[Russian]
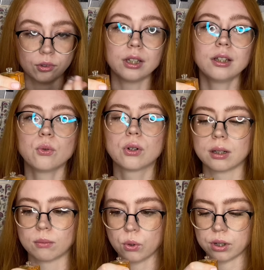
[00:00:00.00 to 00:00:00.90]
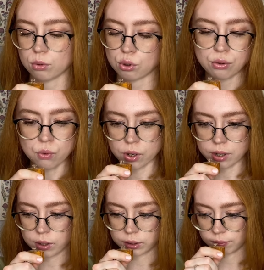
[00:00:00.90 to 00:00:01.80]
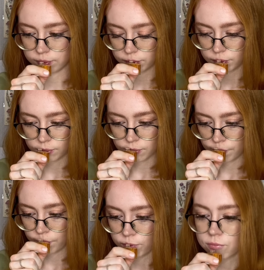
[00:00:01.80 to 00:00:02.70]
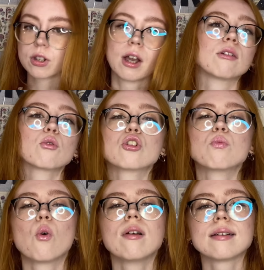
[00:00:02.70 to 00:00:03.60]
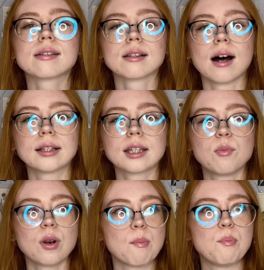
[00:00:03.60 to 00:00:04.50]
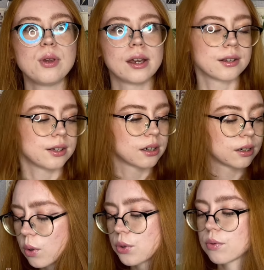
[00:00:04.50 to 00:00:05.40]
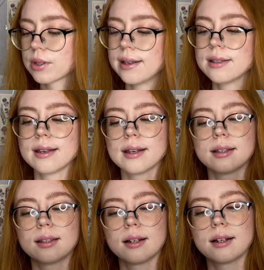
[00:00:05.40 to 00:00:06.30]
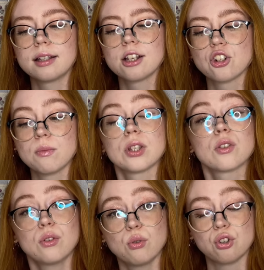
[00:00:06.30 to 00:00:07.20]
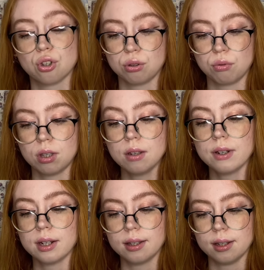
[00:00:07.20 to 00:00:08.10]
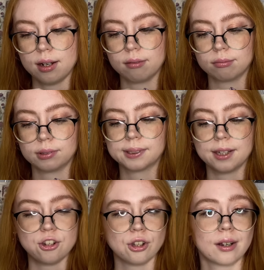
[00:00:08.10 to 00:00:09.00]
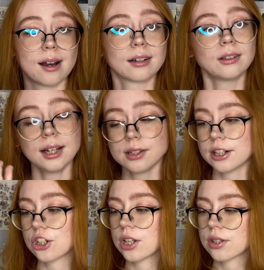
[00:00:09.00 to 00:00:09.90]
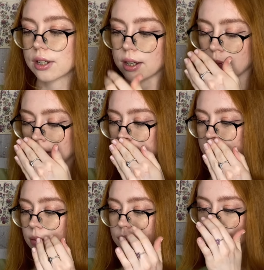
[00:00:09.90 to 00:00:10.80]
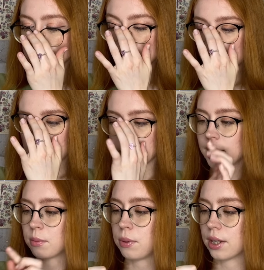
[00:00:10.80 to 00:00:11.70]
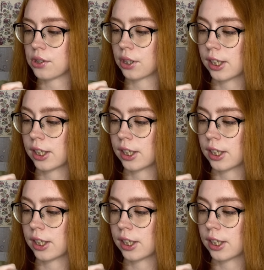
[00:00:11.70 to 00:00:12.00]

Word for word: И нюхаем. Ой, это уже другой аромат это уже более сладкий прям персик. В общем, знаете, это должны быть цветочные духи в оригинале, настоящая такая классика женская. Мне это напоминает персик.